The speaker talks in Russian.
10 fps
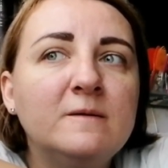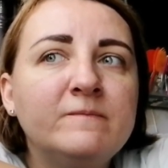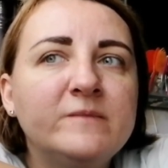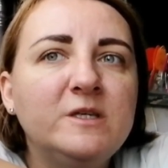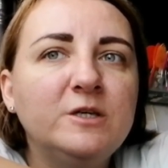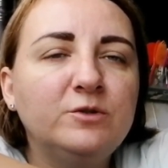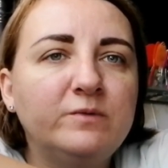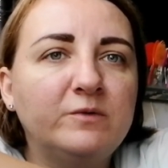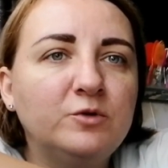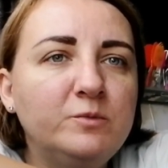Еду в
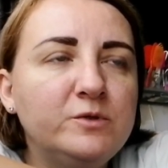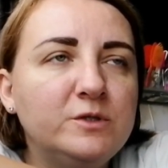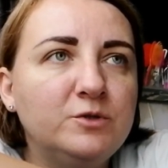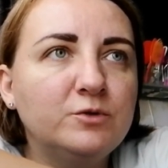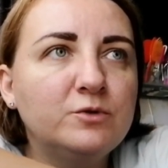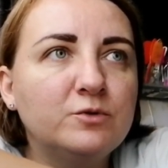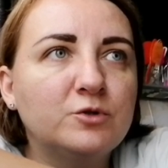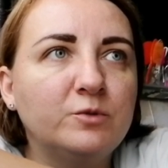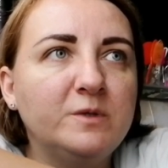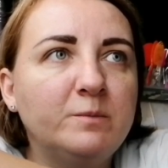автобусе и чувствую,
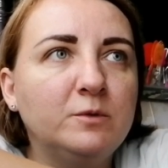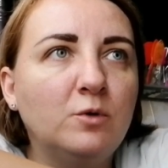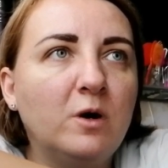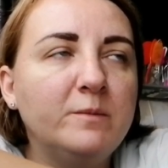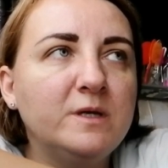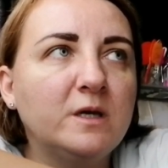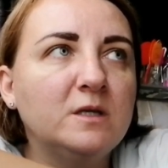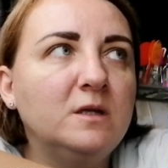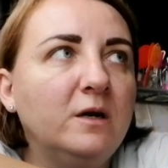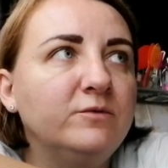что мне плохо. Меня
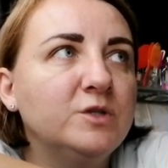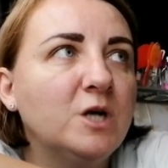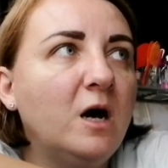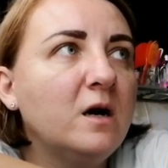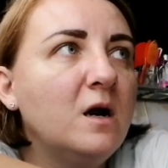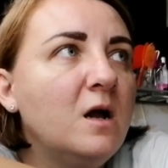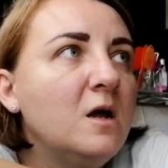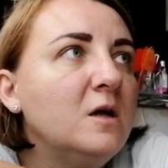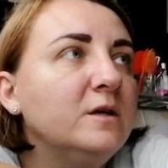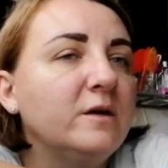кидает в жар,
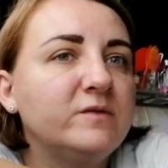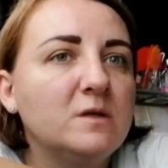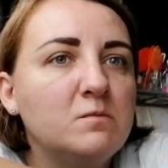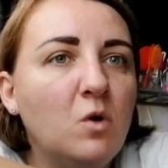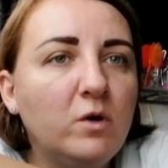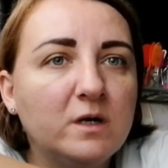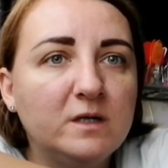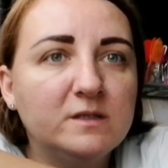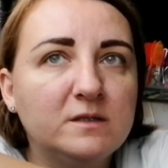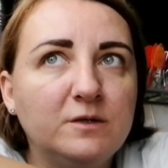я вся мокрая
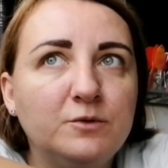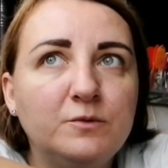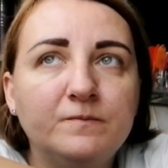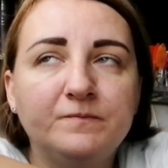стою